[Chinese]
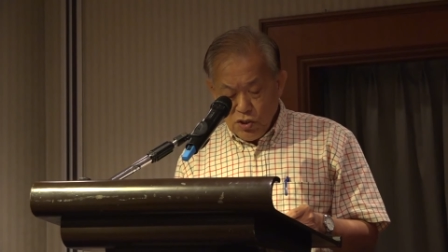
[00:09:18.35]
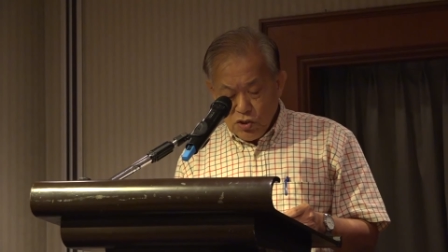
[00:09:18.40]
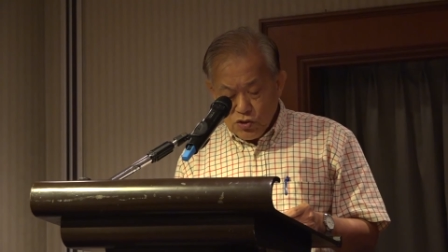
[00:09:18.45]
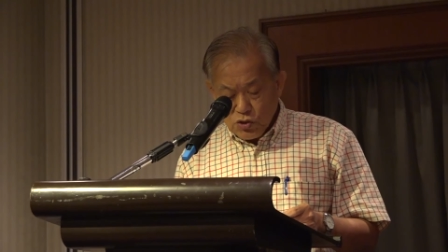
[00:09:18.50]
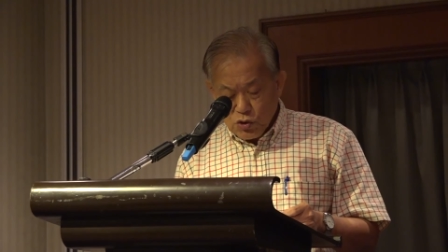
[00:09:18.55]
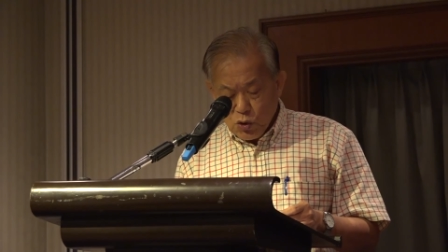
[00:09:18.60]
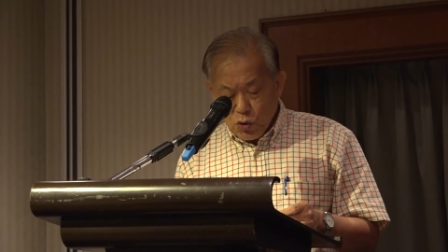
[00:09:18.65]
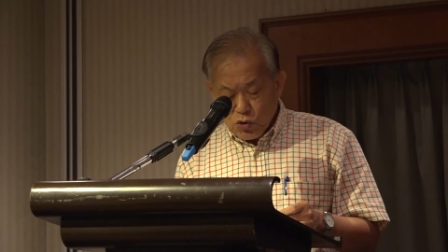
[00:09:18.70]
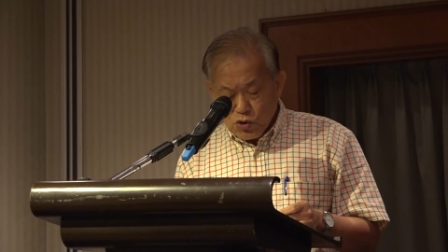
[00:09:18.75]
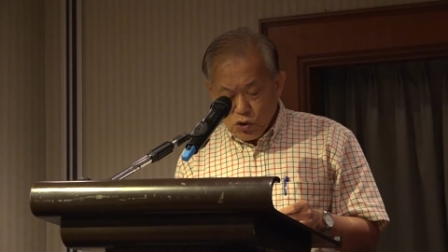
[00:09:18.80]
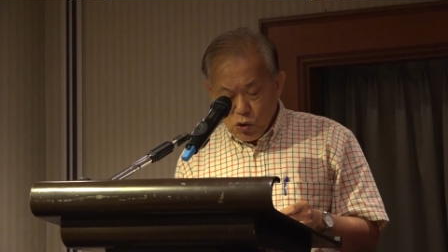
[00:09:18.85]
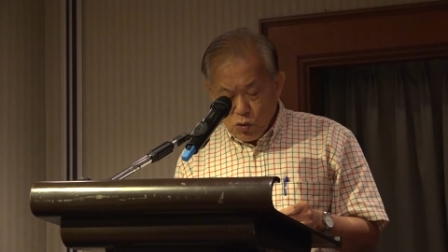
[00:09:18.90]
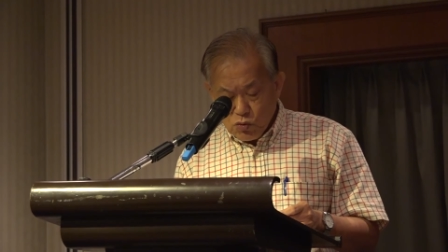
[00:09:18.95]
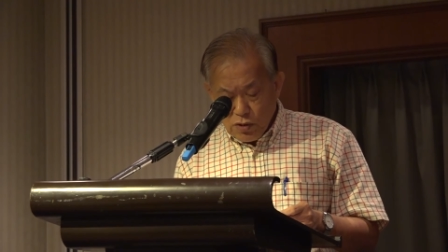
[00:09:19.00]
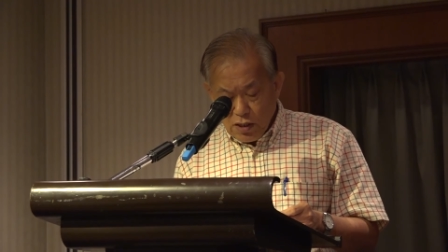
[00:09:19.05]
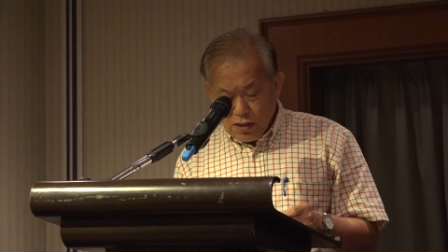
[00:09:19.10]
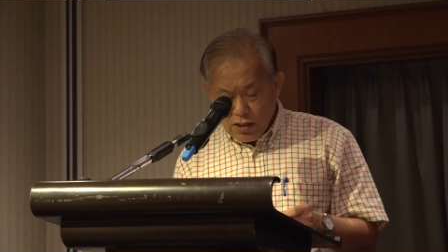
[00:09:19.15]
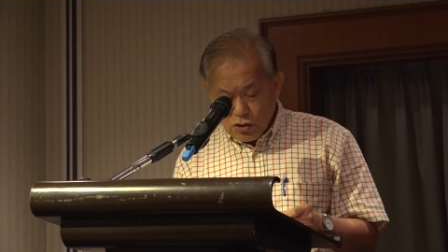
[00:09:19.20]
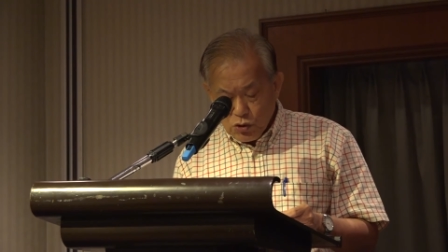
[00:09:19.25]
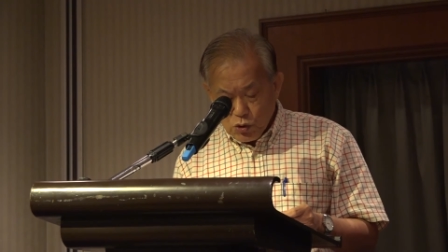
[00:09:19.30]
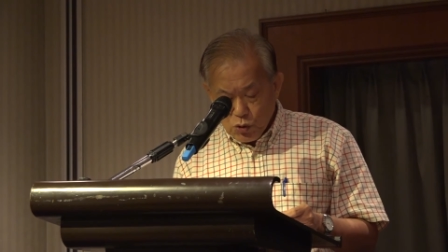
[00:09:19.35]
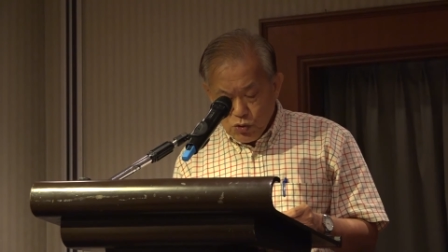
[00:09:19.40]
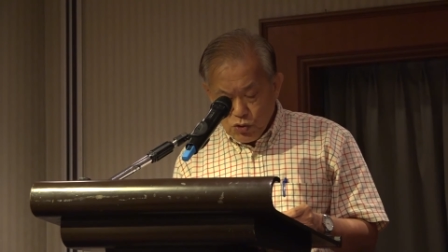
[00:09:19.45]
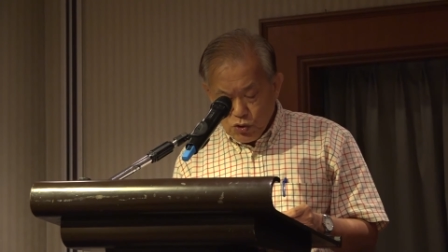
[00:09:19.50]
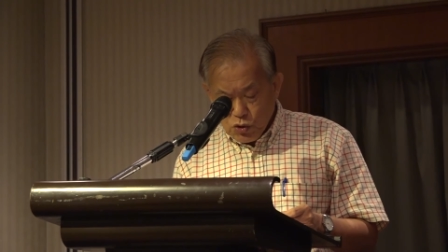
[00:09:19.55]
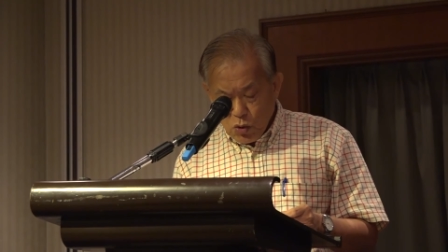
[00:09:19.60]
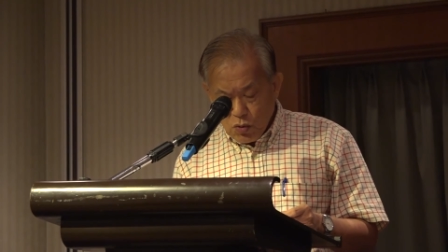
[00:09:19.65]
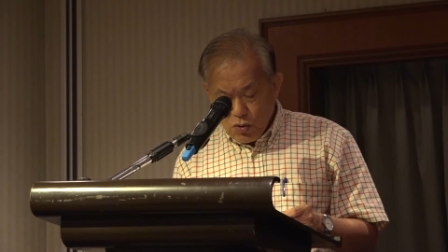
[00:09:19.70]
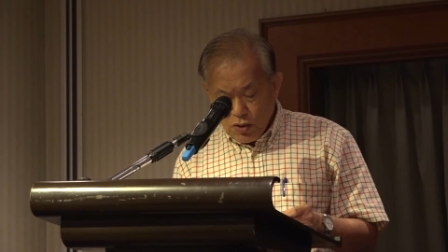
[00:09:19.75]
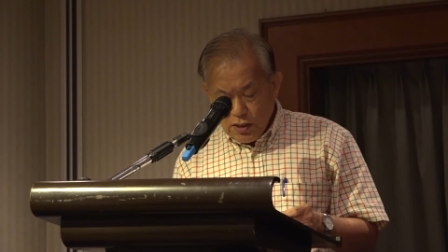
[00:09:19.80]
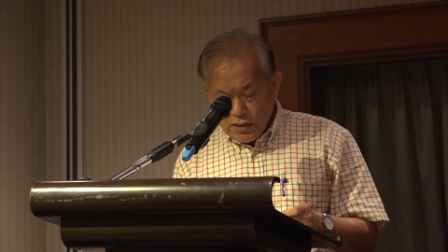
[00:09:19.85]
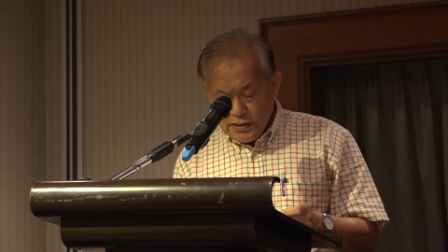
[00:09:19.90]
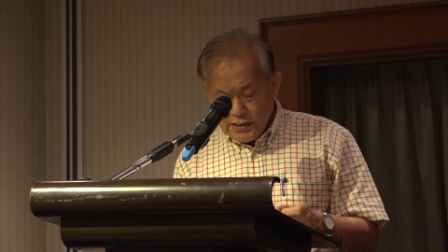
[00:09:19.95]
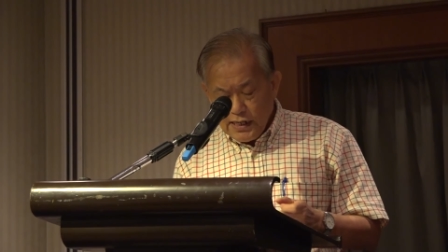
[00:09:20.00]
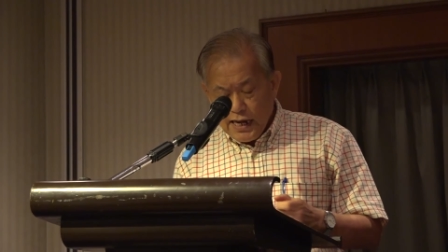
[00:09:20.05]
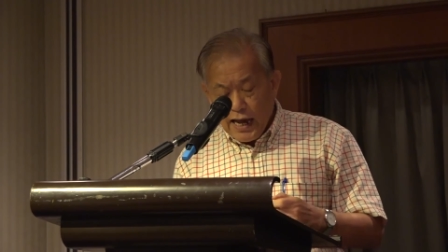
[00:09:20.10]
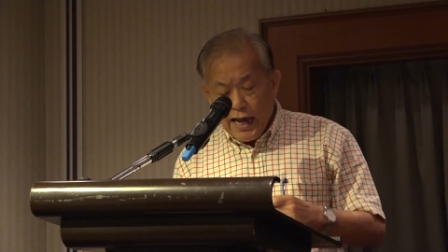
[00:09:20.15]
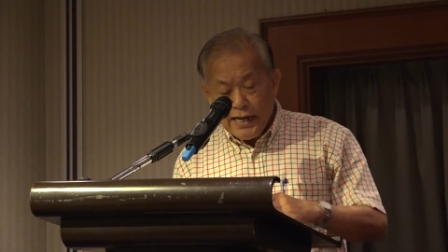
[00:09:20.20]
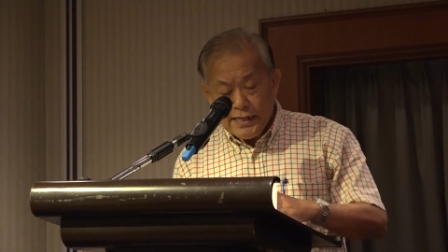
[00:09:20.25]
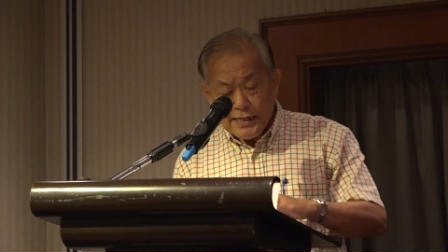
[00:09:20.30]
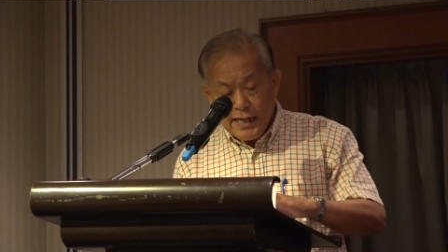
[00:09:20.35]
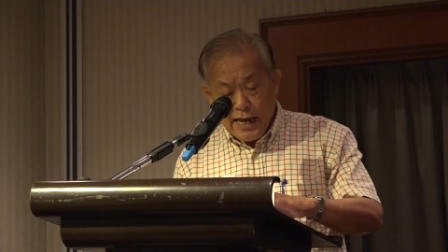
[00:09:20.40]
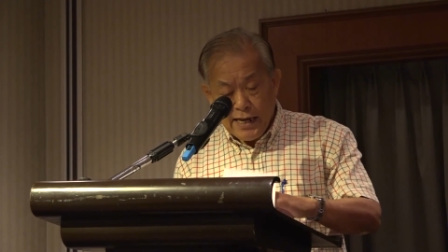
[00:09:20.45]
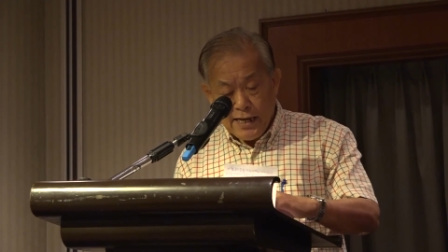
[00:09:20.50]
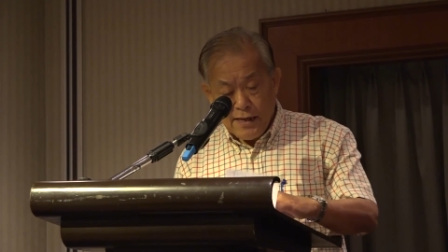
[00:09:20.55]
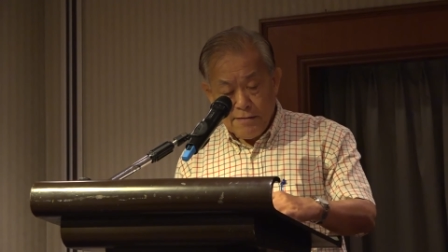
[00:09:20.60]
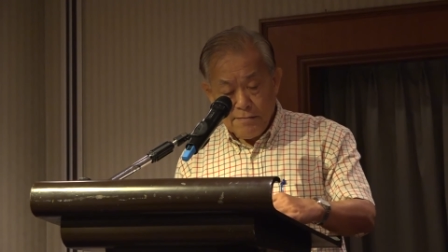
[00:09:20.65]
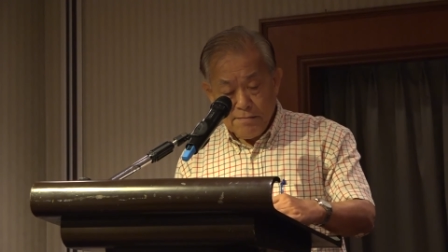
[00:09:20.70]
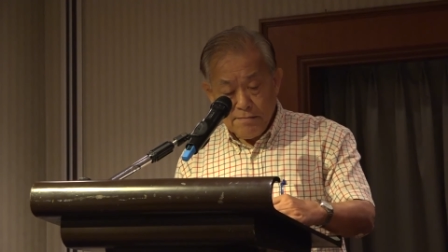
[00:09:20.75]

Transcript: 所受到的尊重及爱戴。